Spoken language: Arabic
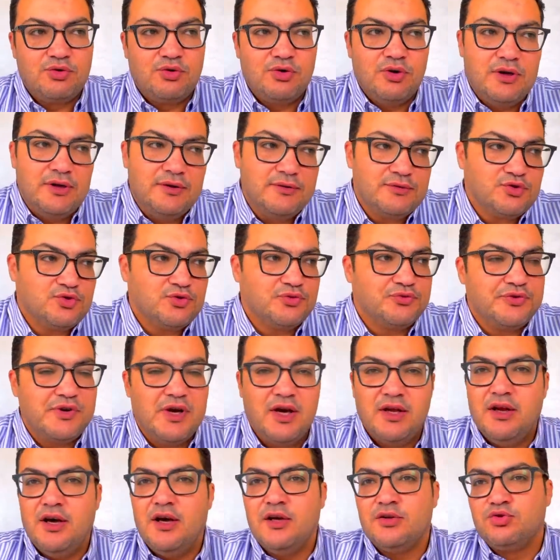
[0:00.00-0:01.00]
الصوفيه
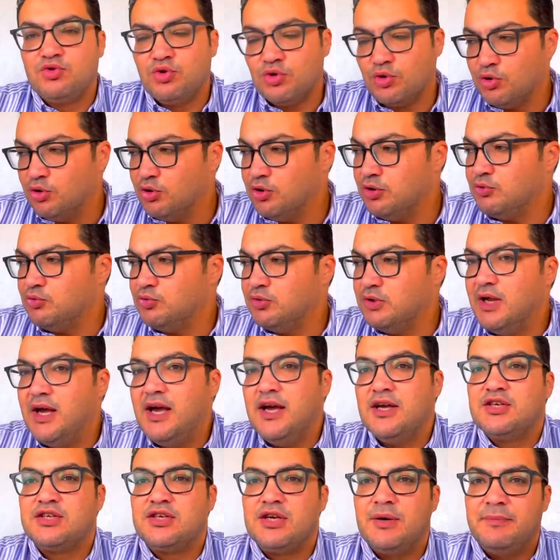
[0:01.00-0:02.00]
لها طرق
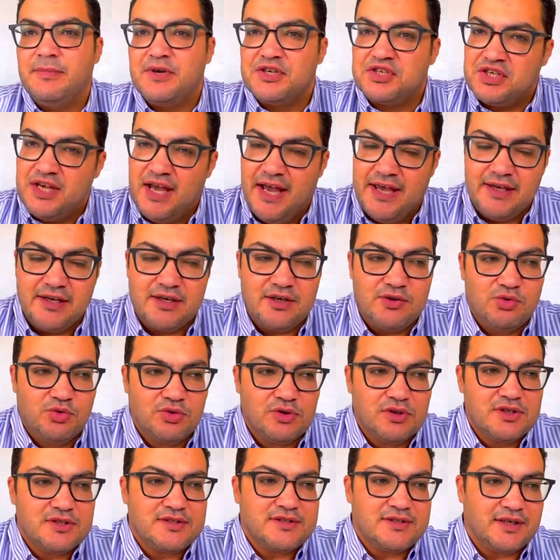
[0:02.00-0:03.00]
ولها مشايخ
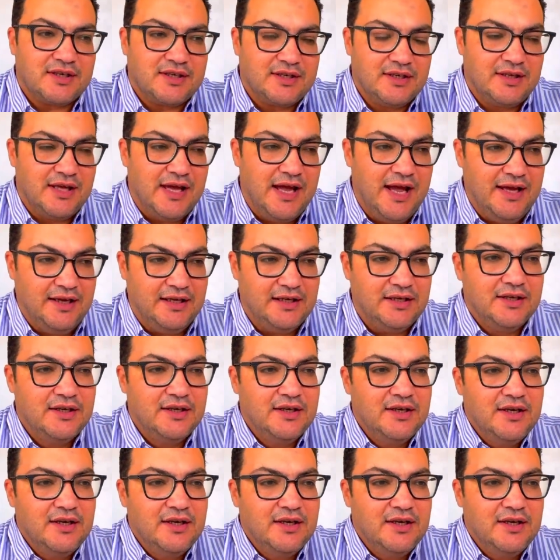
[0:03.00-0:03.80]
وقصه كده يعني